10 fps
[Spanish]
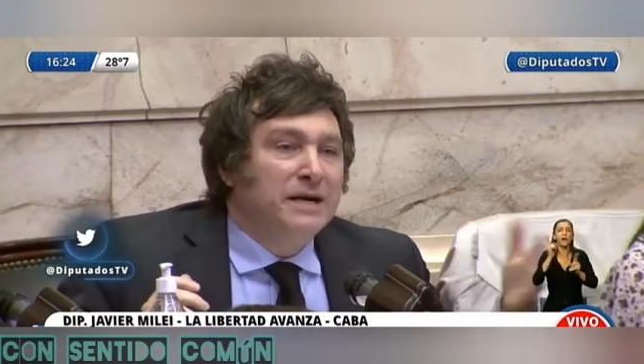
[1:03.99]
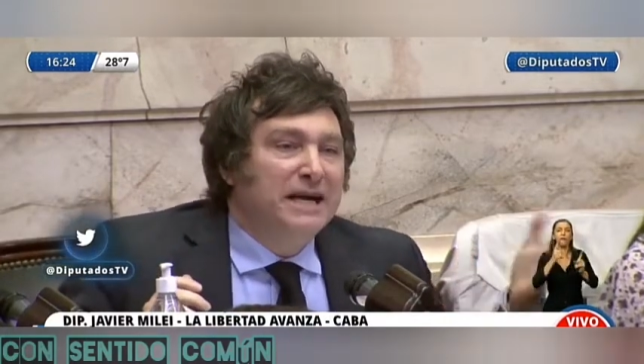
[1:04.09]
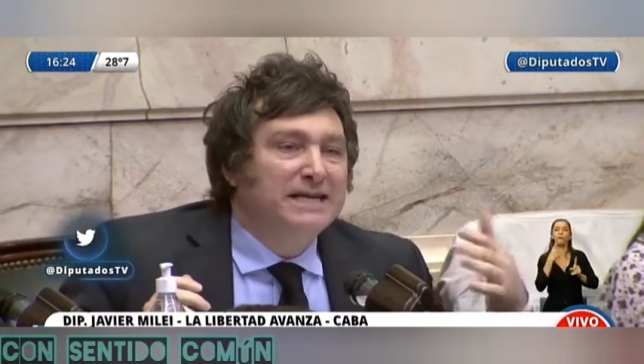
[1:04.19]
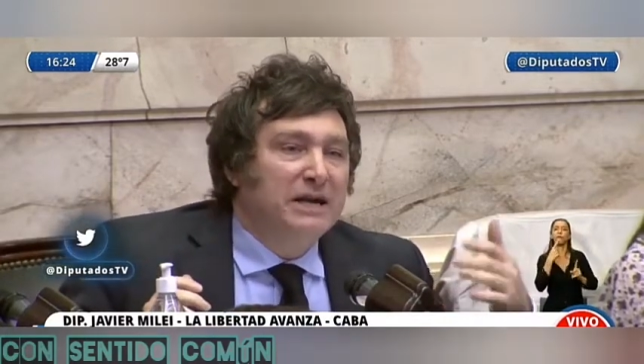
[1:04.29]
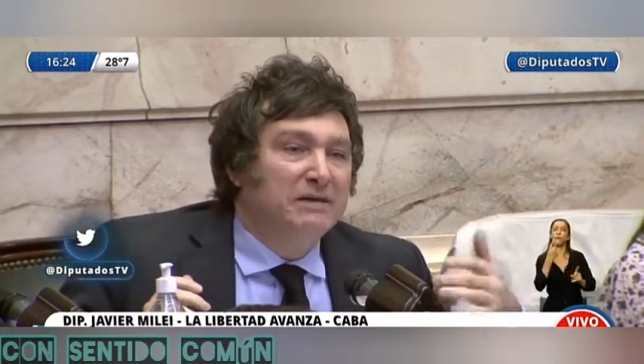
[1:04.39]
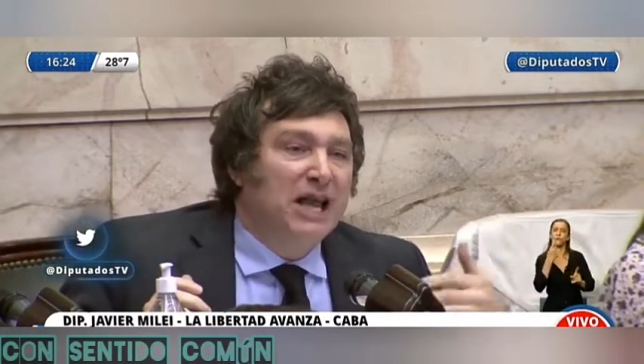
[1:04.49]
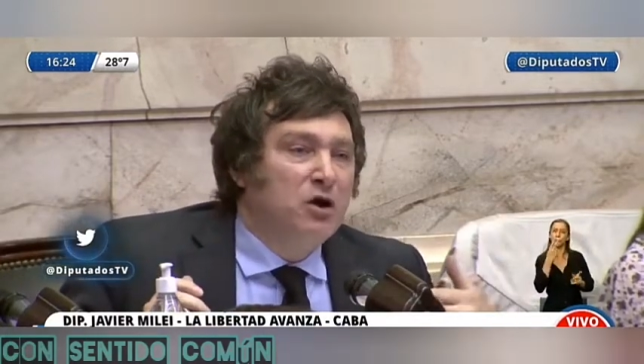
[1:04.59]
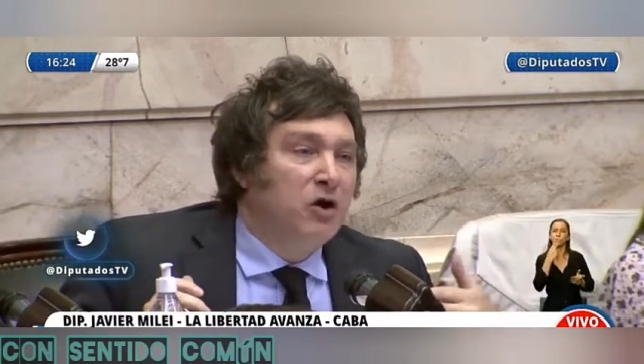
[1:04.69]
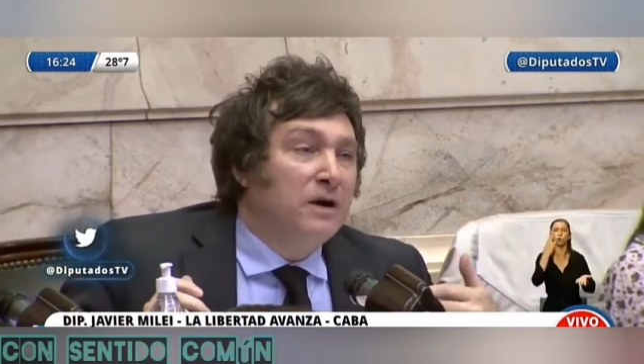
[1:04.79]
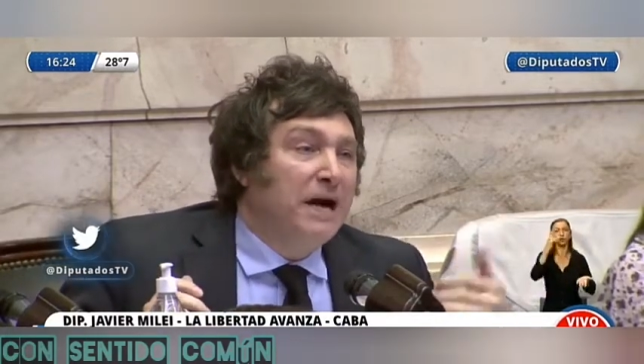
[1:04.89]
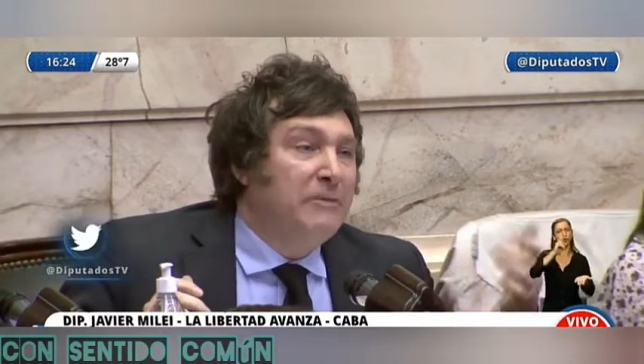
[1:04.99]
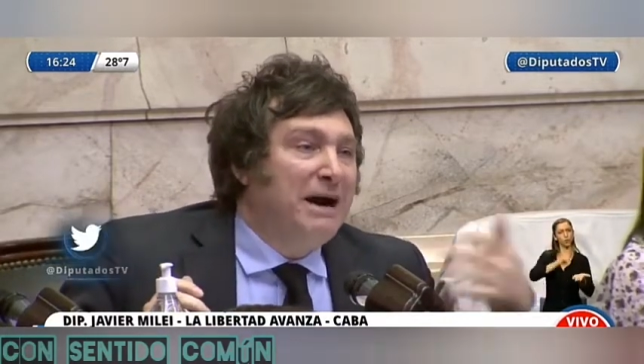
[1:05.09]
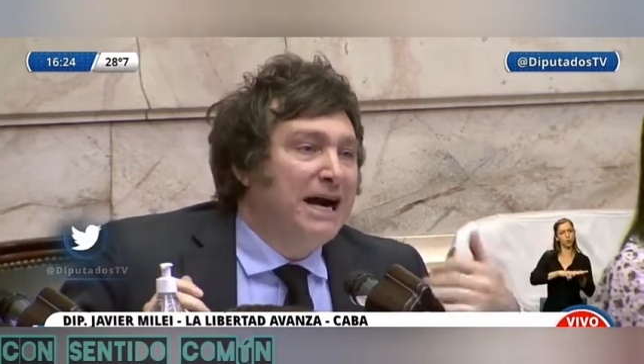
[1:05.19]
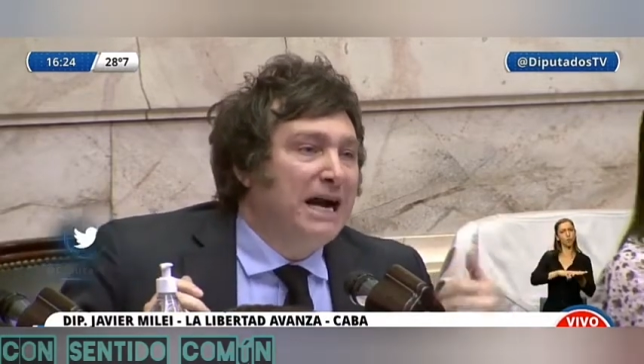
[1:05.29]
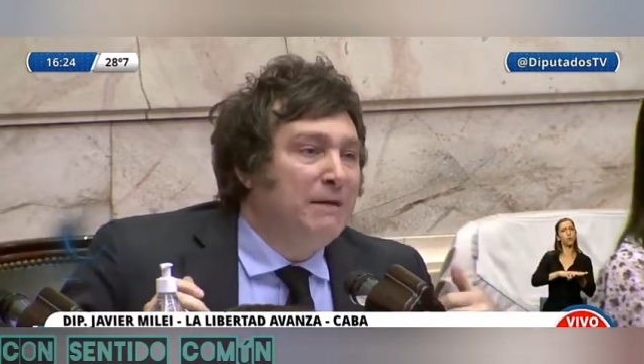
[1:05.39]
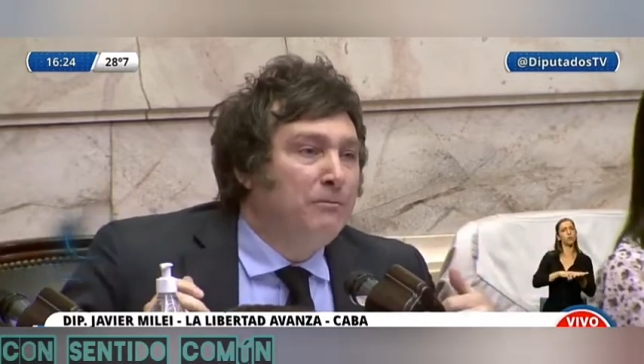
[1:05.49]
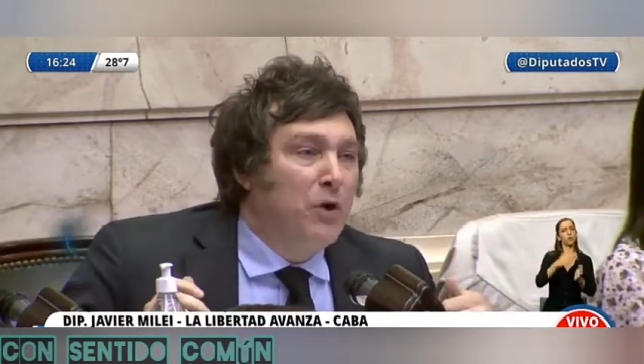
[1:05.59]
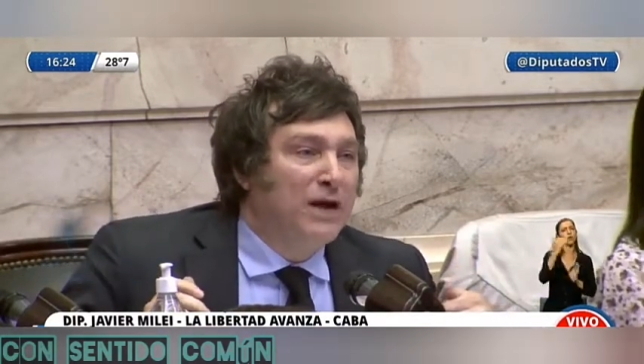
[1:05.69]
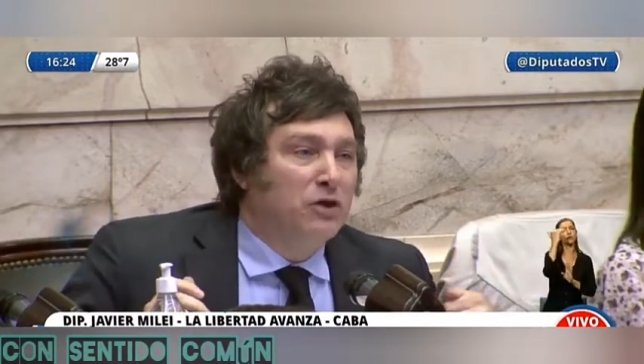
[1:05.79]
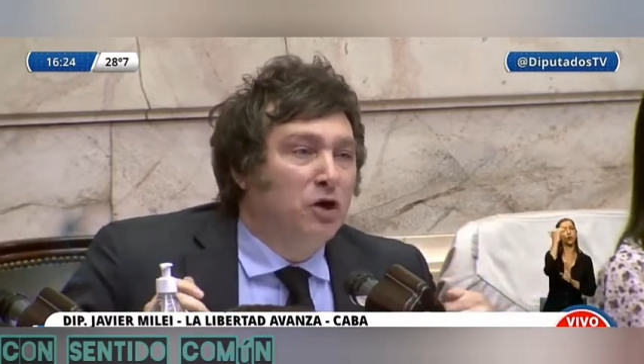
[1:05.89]
que si tengo que bajar
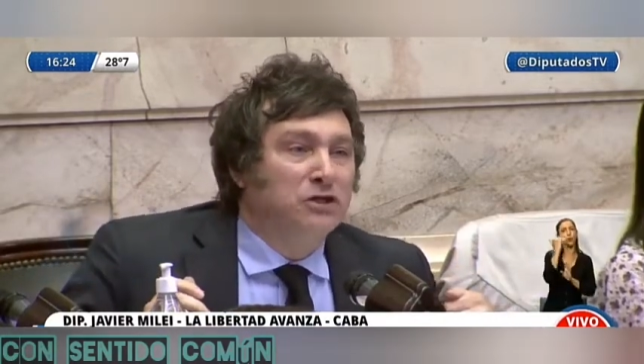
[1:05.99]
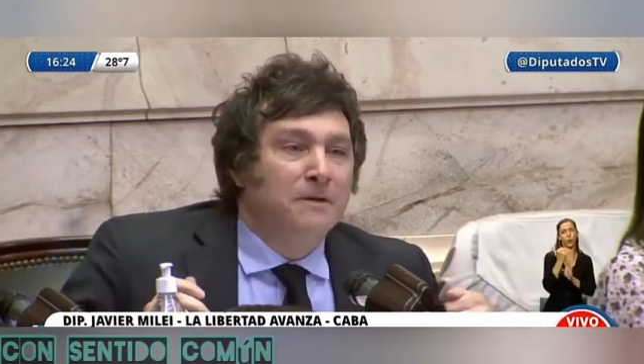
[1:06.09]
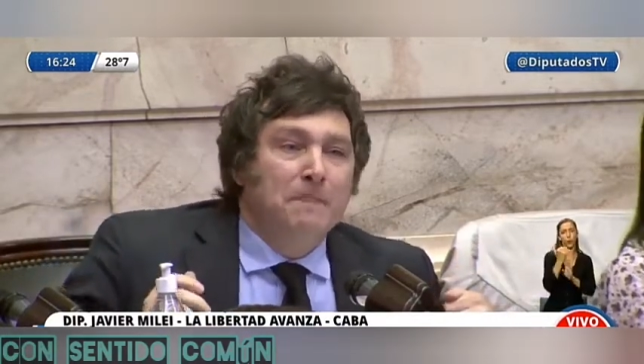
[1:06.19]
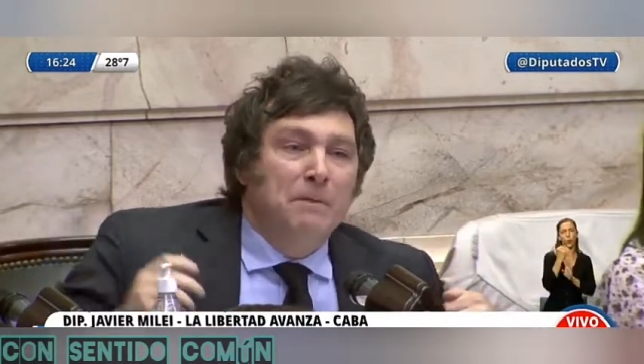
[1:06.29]
impuestos